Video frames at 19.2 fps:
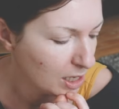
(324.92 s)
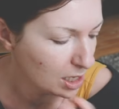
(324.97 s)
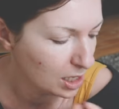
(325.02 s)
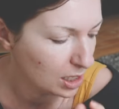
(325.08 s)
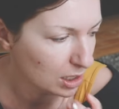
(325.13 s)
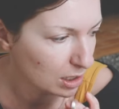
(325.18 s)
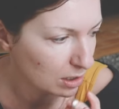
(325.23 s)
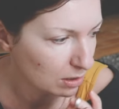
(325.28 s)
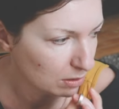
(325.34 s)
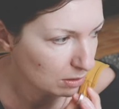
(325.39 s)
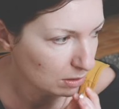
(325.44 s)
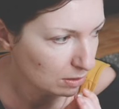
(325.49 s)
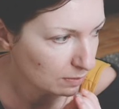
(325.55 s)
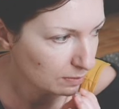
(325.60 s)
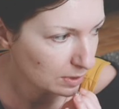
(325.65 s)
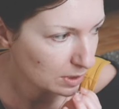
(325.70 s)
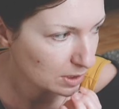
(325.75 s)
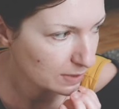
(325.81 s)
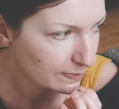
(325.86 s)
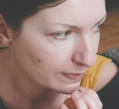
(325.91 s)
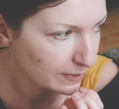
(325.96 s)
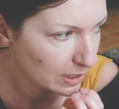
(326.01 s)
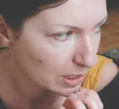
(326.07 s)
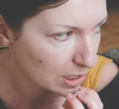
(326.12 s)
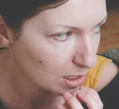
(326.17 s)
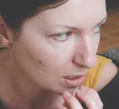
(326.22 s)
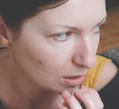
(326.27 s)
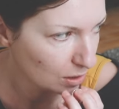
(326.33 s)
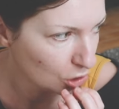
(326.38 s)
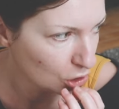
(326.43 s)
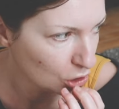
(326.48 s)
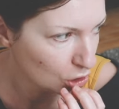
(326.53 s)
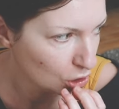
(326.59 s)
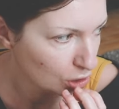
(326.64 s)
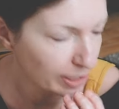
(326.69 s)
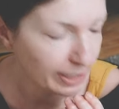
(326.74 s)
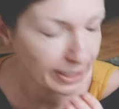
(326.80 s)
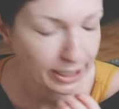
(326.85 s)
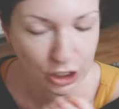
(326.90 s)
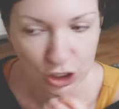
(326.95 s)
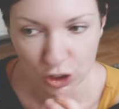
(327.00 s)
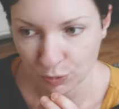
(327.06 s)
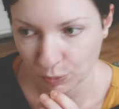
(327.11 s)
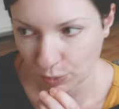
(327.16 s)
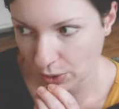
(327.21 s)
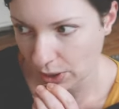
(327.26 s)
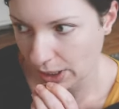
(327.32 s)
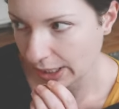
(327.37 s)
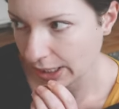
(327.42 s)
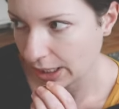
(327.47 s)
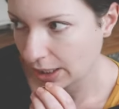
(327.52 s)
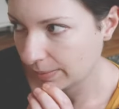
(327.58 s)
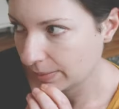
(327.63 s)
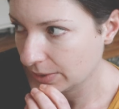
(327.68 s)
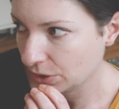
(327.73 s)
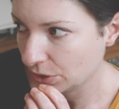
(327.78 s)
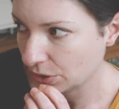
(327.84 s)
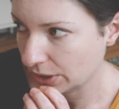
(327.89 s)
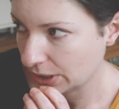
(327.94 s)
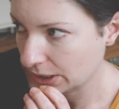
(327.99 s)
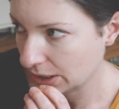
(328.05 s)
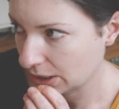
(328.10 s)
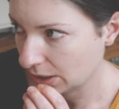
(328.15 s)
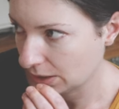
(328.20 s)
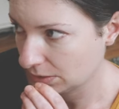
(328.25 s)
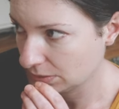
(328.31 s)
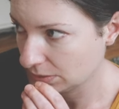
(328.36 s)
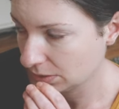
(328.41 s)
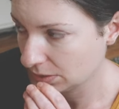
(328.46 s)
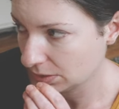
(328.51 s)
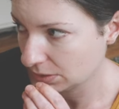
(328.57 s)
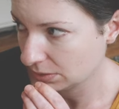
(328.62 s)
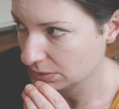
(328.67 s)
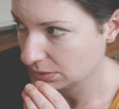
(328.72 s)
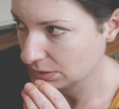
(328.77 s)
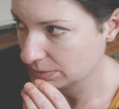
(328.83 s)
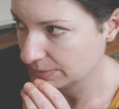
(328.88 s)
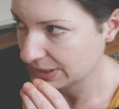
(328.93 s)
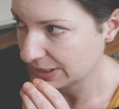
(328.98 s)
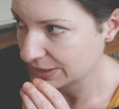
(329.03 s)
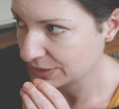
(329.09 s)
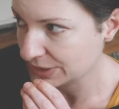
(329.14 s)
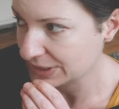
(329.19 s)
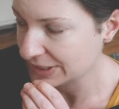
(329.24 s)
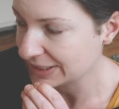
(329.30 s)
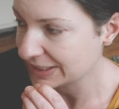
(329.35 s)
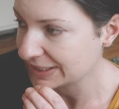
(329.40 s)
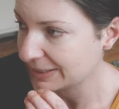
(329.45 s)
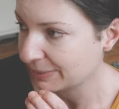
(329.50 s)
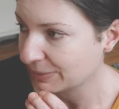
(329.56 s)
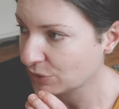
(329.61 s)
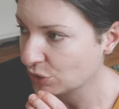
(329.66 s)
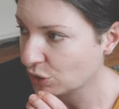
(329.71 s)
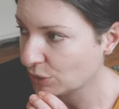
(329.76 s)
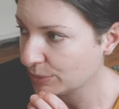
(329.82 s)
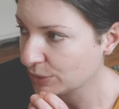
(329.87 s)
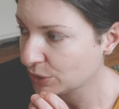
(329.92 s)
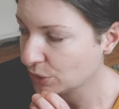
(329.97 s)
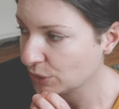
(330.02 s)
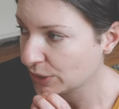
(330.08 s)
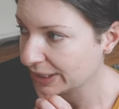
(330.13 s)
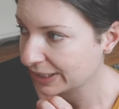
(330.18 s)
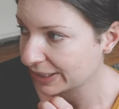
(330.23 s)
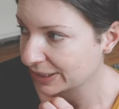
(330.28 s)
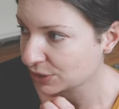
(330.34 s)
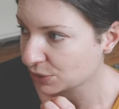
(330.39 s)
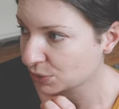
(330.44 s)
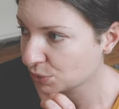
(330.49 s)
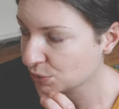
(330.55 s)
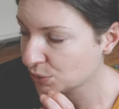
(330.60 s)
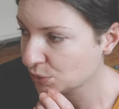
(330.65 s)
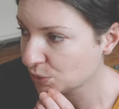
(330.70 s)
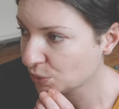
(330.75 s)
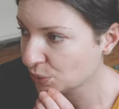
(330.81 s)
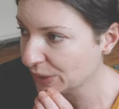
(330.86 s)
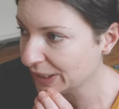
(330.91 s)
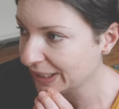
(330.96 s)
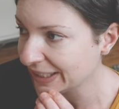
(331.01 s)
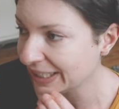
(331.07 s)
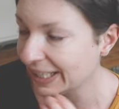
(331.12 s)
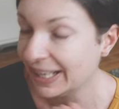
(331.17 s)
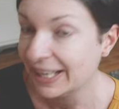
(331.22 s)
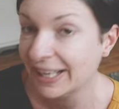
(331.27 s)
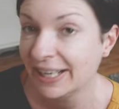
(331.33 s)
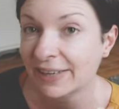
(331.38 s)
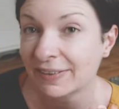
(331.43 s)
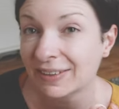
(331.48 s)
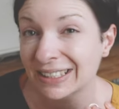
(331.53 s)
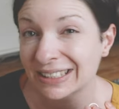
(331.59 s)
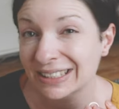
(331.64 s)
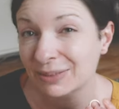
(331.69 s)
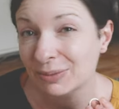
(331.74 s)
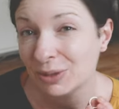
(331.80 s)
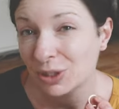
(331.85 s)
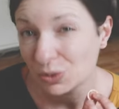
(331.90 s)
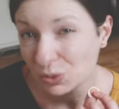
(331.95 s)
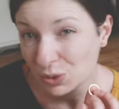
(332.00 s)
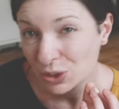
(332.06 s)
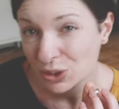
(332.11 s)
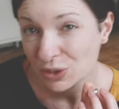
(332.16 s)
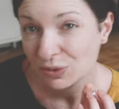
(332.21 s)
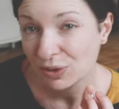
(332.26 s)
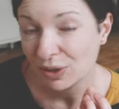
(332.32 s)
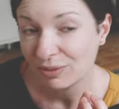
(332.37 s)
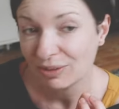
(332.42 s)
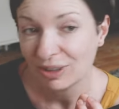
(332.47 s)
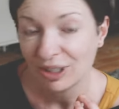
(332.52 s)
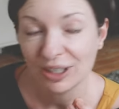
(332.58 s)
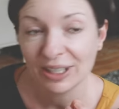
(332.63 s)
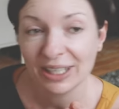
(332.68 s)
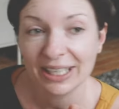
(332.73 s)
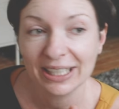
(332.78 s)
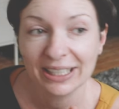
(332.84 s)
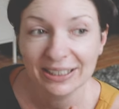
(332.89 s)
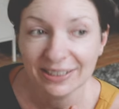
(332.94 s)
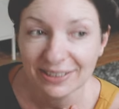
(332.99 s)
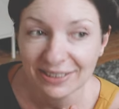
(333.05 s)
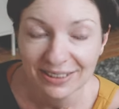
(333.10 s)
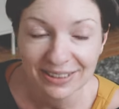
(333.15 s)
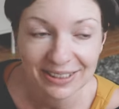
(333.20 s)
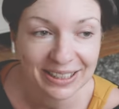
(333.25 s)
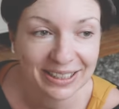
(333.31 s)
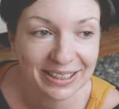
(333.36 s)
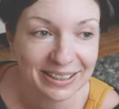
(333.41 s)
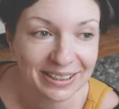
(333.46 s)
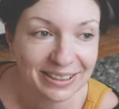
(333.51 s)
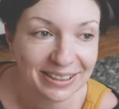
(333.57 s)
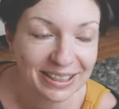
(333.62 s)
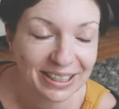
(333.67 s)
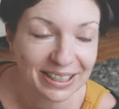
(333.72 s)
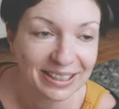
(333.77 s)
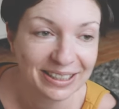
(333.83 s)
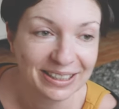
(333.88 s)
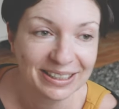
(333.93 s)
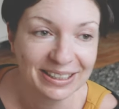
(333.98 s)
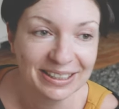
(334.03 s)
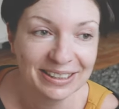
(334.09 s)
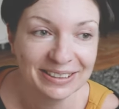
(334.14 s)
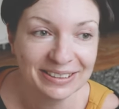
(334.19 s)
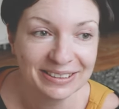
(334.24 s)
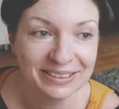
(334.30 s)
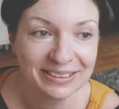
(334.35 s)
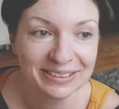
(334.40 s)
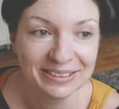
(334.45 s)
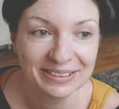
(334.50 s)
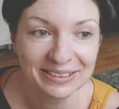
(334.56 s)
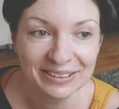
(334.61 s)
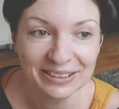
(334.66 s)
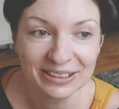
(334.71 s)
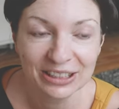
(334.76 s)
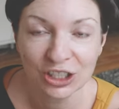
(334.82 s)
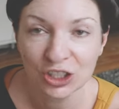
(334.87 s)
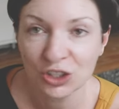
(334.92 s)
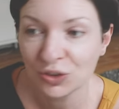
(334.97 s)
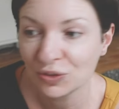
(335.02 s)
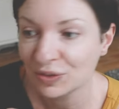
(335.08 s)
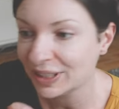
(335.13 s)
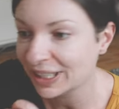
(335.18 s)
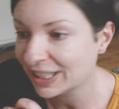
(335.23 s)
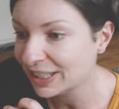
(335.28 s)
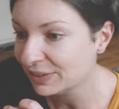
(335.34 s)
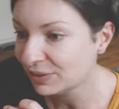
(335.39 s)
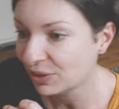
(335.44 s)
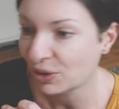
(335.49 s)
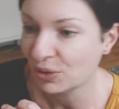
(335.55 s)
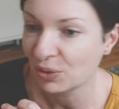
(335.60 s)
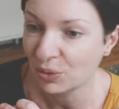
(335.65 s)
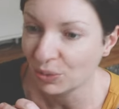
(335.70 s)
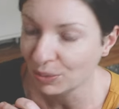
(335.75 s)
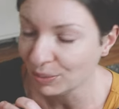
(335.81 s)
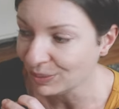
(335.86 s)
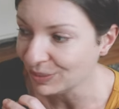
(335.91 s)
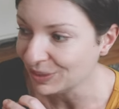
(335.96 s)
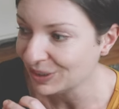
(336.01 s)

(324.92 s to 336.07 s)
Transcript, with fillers: Und irgendwas war noch. Ah ja, Sport habe ich heute auch schon gemacht. Also insgesamt komme ich heute ganz gut durch, was immer gut ist vorm Wochenende, denn dann äh, ist ja schon wieder die Woche um